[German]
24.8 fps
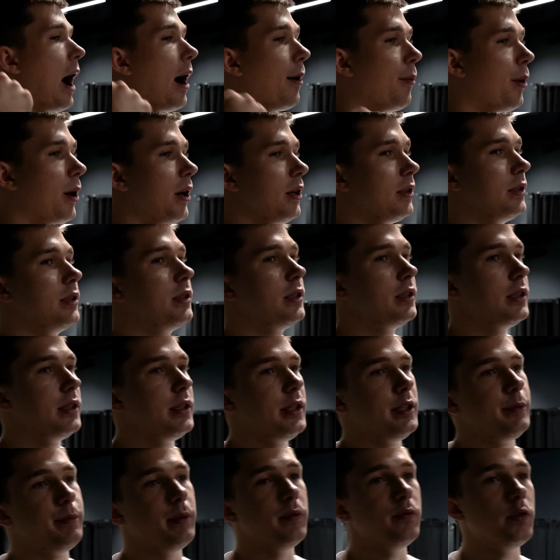Aber
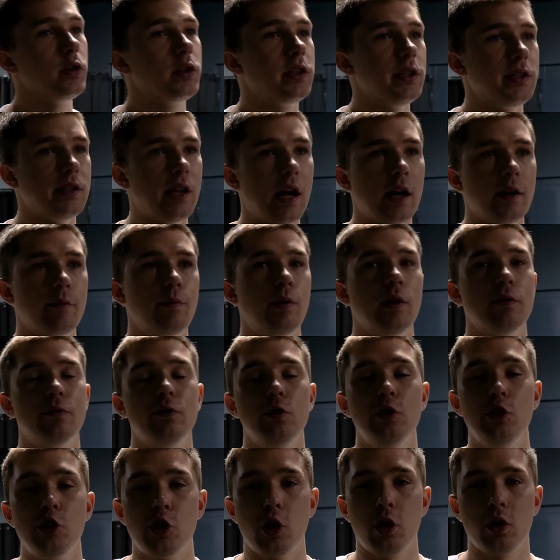ich bin wirklich dankbar
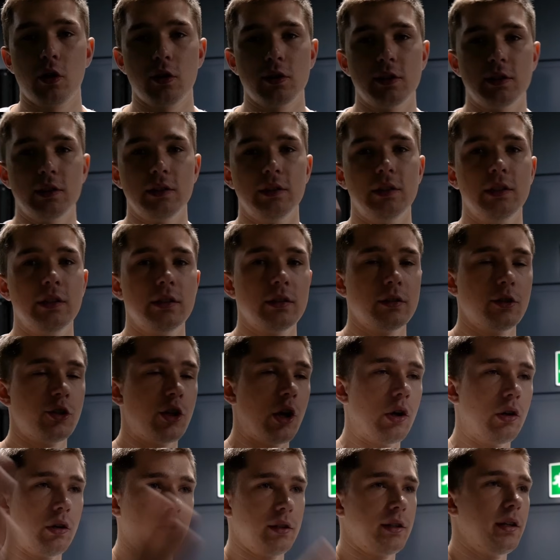für die Chance. Ne?
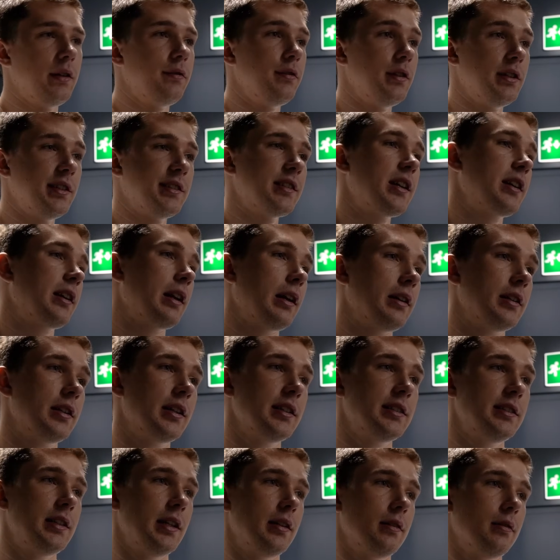Shoutout geht, wie gesagt, an
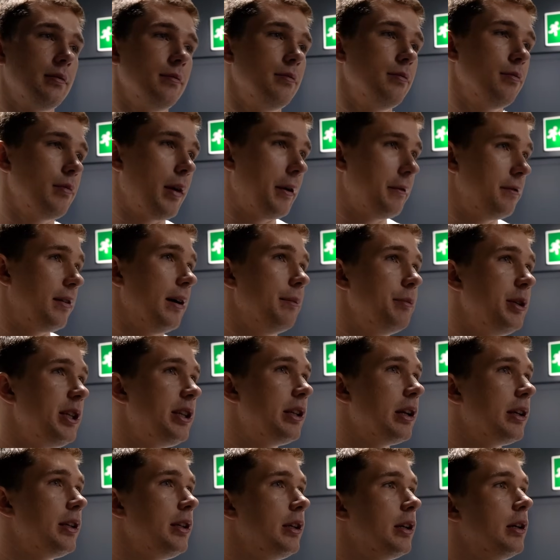Christian, meinen
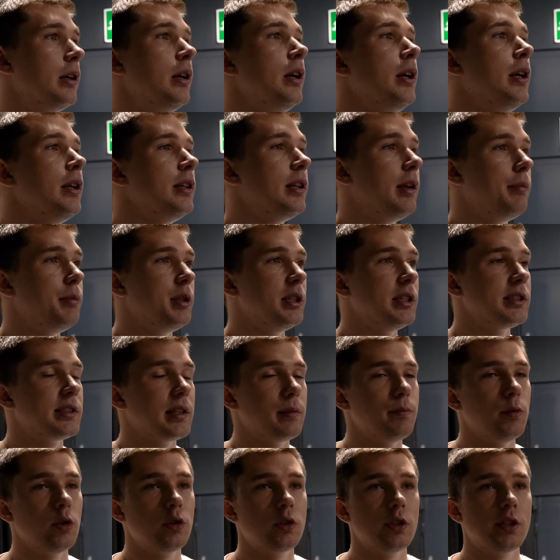Vermieter hier, der mir das
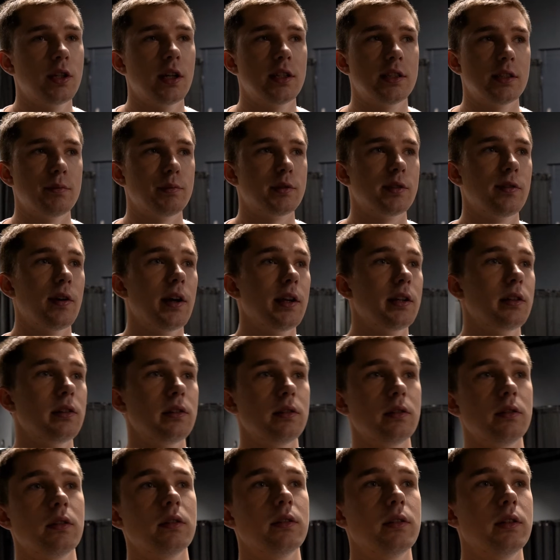ermöglicht hat, im
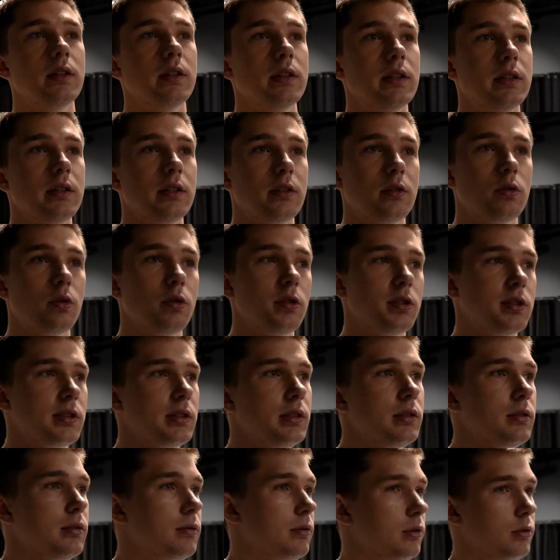zweiten äh,
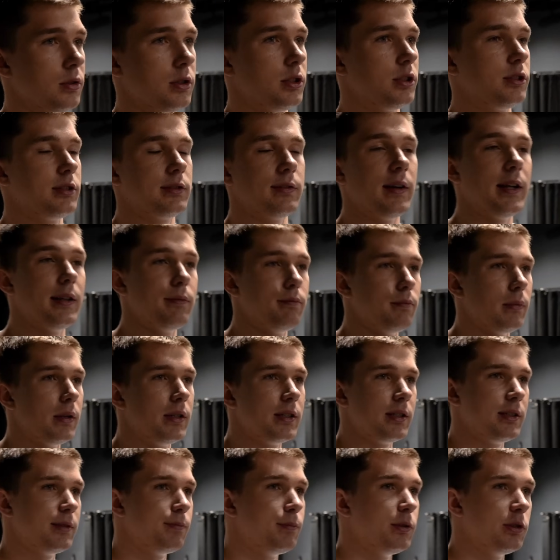größten und zweiten
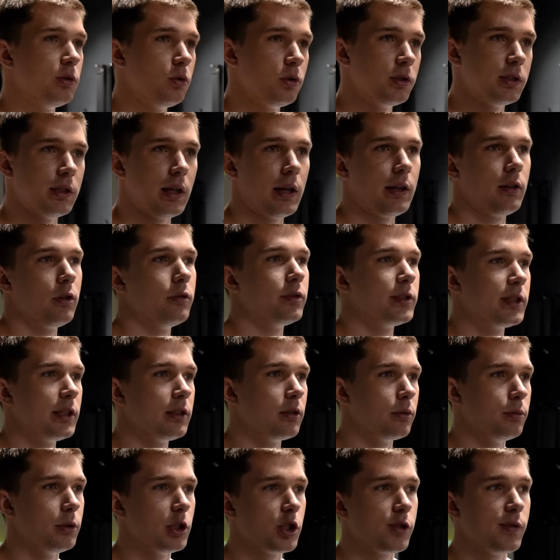zweitmeistbesuchten
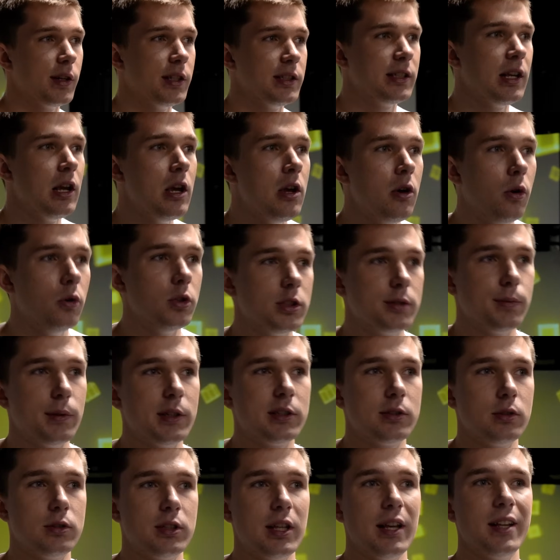Einkaufszentrum der Schweiz, uns mal
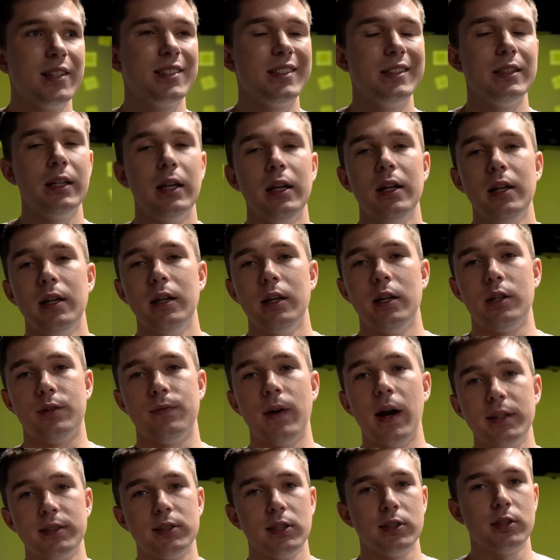zu testen. Ich
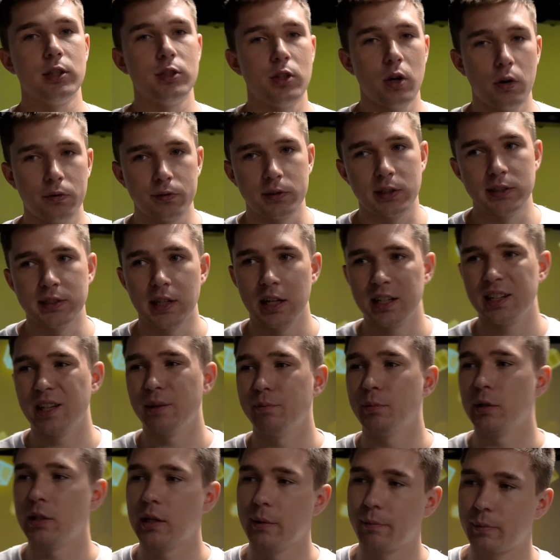weiß, dass ich oft gesagt
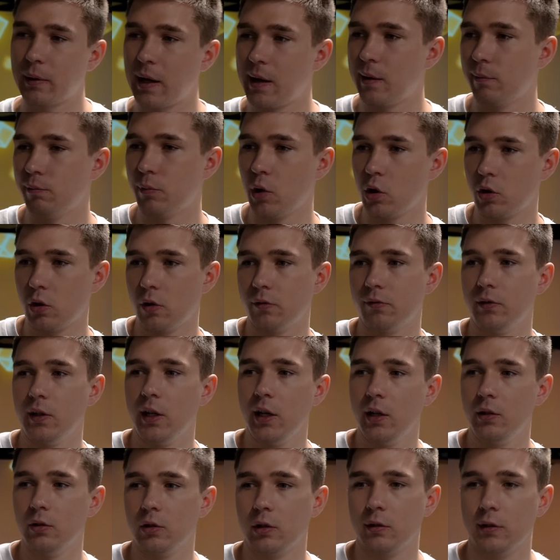habe, ich habe keinen Bock auf
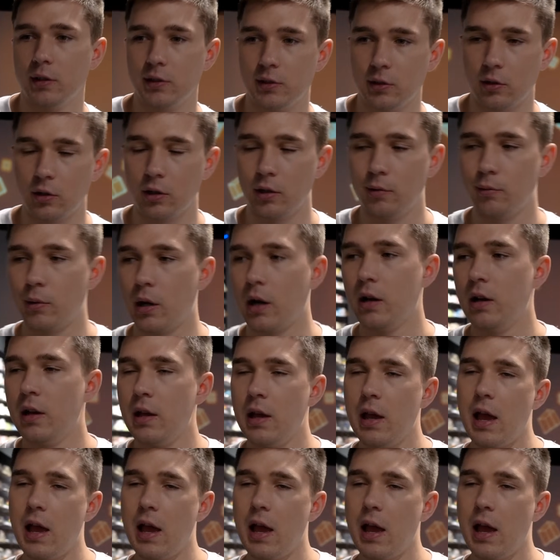Läden oder was auch immer.